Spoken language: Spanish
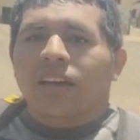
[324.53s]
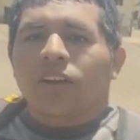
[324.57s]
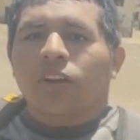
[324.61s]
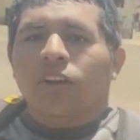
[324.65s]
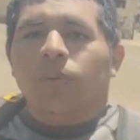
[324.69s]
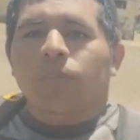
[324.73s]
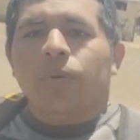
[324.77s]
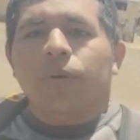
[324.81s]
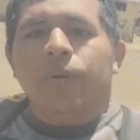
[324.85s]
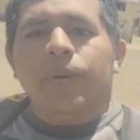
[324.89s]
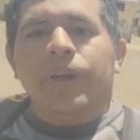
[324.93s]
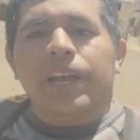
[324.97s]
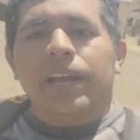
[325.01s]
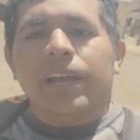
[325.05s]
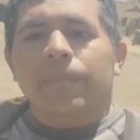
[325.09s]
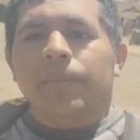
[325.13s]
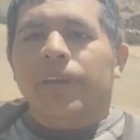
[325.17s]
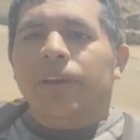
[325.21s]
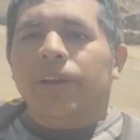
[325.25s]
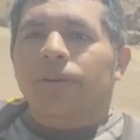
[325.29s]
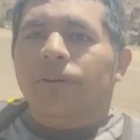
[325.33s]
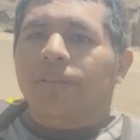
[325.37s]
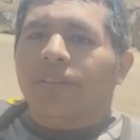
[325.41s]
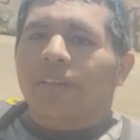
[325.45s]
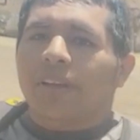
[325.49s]
Como ven
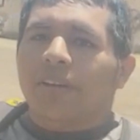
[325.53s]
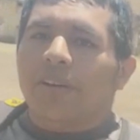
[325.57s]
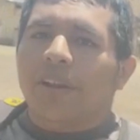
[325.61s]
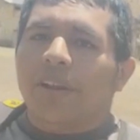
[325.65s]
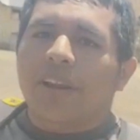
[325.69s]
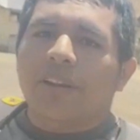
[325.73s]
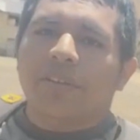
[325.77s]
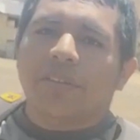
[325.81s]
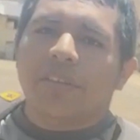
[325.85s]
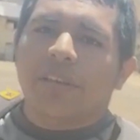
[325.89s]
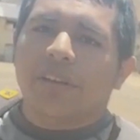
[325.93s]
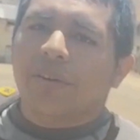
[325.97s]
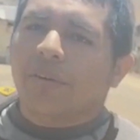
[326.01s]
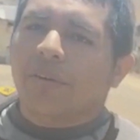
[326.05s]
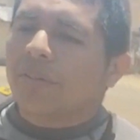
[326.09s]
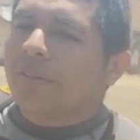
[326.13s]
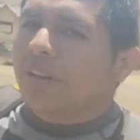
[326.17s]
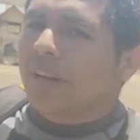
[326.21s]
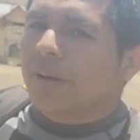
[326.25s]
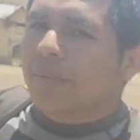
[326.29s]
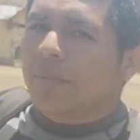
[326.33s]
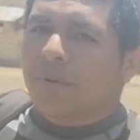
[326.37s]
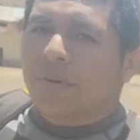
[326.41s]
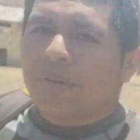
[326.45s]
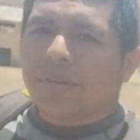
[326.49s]
amigos, ahora nos
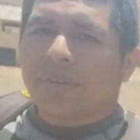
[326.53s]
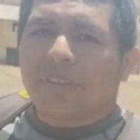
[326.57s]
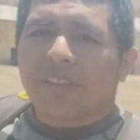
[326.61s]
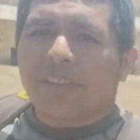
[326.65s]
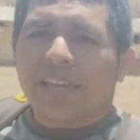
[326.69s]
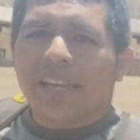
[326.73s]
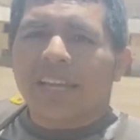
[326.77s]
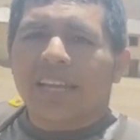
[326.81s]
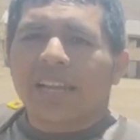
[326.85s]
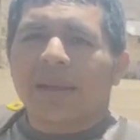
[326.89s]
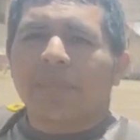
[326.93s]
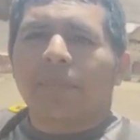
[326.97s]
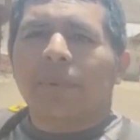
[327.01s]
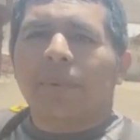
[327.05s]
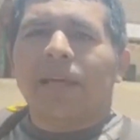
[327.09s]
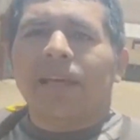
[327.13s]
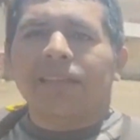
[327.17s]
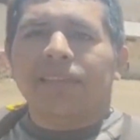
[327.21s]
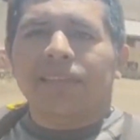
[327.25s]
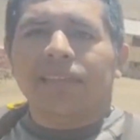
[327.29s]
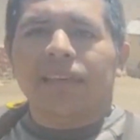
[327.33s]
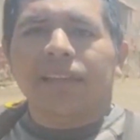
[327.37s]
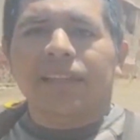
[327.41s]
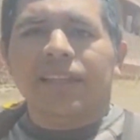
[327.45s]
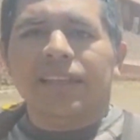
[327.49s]
encontramos en la
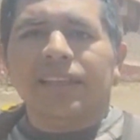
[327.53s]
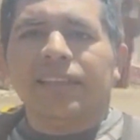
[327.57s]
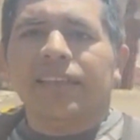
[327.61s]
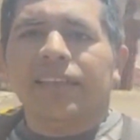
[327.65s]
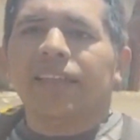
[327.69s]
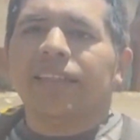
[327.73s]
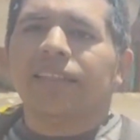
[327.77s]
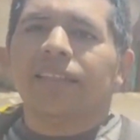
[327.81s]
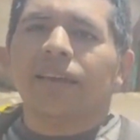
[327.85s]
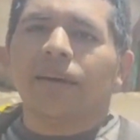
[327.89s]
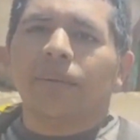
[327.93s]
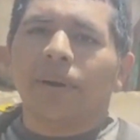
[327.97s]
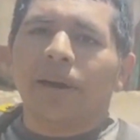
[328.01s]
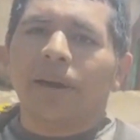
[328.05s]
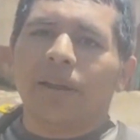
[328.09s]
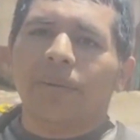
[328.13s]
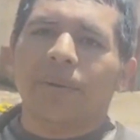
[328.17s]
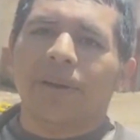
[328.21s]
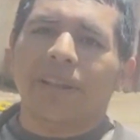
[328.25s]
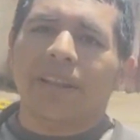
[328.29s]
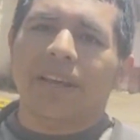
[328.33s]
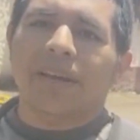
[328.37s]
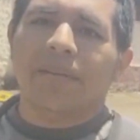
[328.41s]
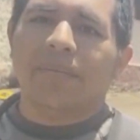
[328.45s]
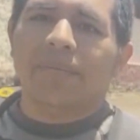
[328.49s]
Plaza de Santa
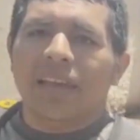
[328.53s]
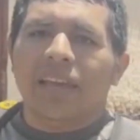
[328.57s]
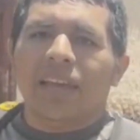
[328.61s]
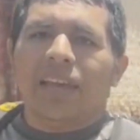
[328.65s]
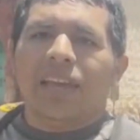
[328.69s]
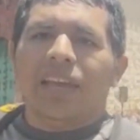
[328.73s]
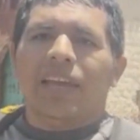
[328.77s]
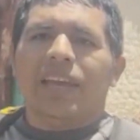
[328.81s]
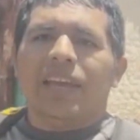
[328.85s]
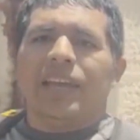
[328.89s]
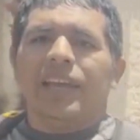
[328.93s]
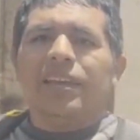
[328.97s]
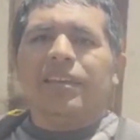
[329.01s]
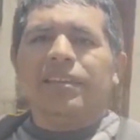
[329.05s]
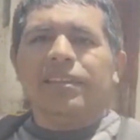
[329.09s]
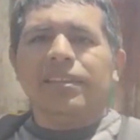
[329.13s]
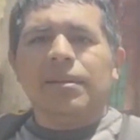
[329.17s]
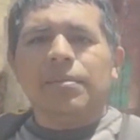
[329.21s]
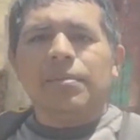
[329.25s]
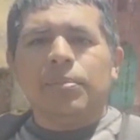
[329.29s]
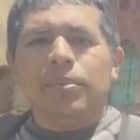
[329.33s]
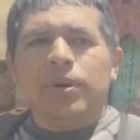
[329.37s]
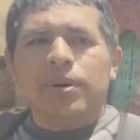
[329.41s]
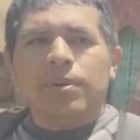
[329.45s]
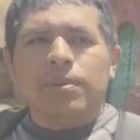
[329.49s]
Bárbara, en
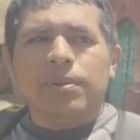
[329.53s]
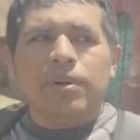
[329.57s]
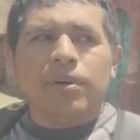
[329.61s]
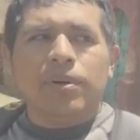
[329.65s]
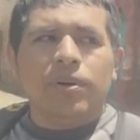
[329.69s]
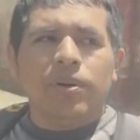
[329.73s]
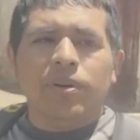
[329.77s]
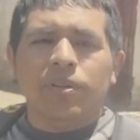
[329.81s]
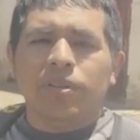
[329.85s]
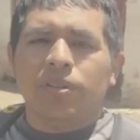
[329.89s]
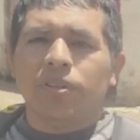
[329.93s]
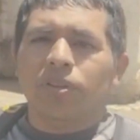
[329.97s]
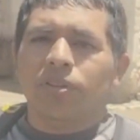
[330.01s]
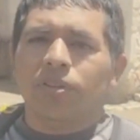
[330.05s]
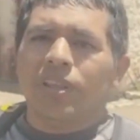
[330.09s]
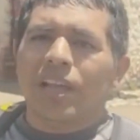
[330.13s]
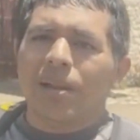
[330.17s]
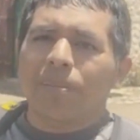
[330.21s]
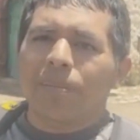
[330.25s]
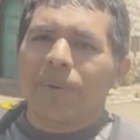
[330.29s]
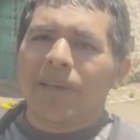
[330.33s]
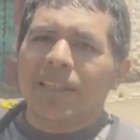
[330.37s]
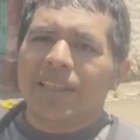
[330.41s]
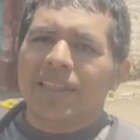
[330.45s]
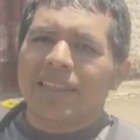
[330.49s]
este pueblo
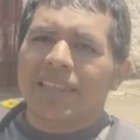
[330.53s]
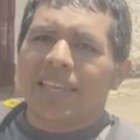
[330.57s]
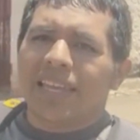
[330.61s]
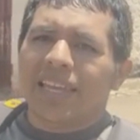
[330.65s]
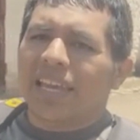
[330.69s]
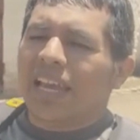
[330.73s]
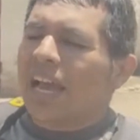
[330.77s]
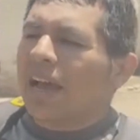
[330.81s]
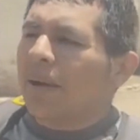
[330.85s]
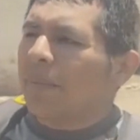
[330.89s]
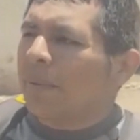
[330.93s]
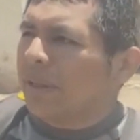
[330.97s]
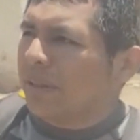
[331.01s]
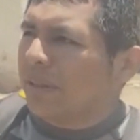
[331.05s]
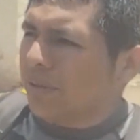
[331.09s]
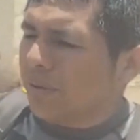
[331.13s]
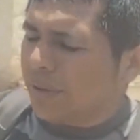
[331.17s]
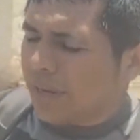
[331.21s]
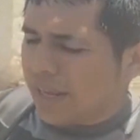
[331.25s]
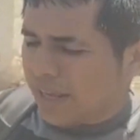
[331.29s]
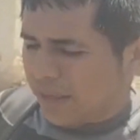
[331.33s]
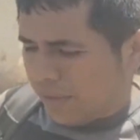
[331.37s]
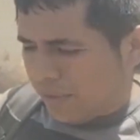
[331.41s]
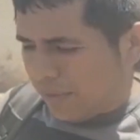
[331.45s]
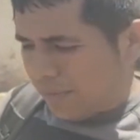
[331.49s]
totalmente
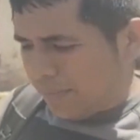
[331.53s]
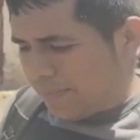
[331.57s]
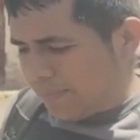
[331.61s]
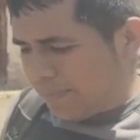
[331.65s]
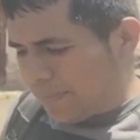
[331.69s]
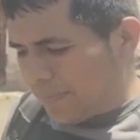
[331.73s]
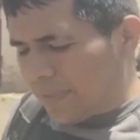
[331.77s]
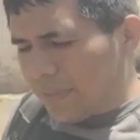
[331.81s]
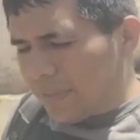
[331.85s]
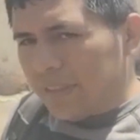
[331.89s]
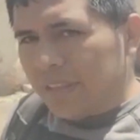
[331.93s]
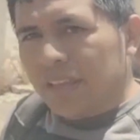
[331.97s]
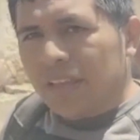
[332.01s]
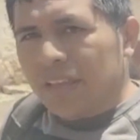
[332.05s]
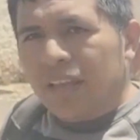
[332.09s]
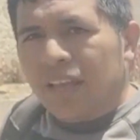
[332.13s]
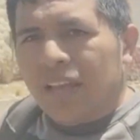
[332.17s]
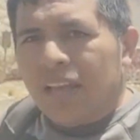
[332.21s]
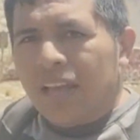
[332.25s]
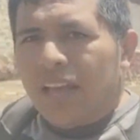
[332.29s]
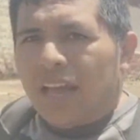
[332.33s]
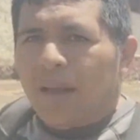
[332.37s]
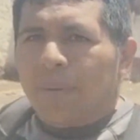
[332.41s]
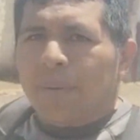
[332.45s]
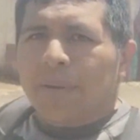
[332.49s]
abandonado.
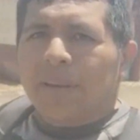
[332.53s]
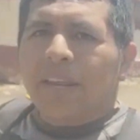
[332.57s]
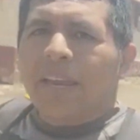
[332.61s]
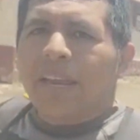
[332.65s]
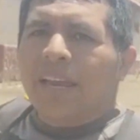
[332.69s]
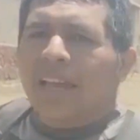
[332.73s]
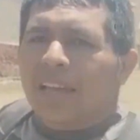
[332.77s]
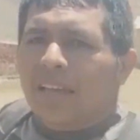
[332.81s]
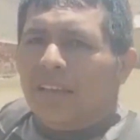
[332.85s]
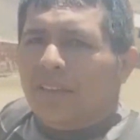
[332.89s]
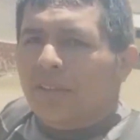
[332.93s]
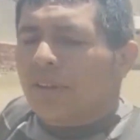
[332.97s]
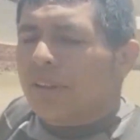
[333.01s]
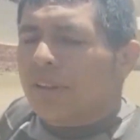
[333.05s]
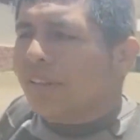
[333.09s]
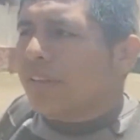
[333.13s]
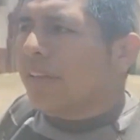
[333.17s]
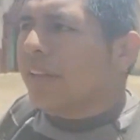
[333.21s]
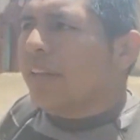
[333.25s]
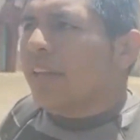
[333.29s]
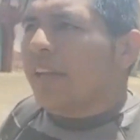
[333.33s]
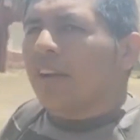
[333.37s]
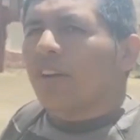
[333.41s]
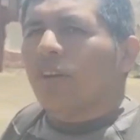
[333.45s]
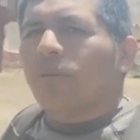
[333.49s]
A ver, yo les
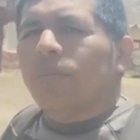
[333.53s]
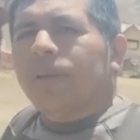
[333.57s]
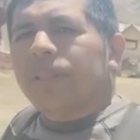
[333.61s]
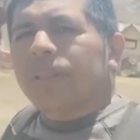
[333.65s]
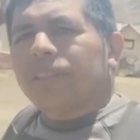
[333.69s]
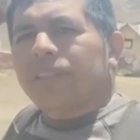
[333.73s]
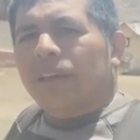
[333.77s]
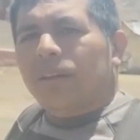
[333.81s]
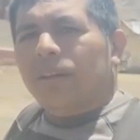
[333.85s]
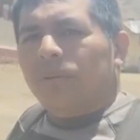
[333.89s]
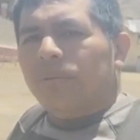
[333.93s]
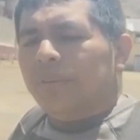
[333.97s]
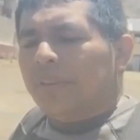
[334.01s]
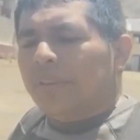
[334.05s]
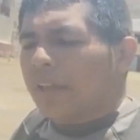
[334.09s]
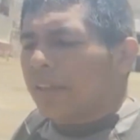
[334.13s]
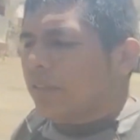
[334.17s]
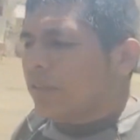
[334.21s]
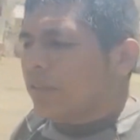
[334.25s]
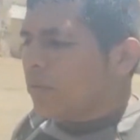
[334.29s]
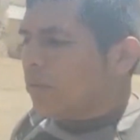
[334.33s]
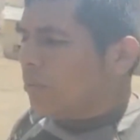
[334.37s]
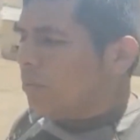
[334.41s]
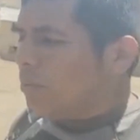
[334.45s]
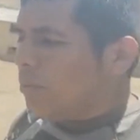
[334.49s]
quería comentar un
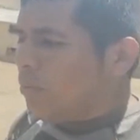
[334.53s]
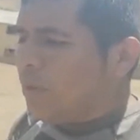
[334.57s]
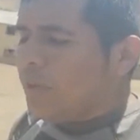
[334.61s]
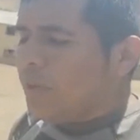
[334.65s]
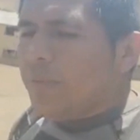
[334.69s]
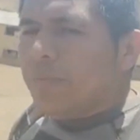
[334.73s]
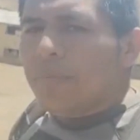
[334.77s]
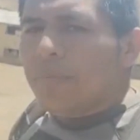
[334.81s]
dato muy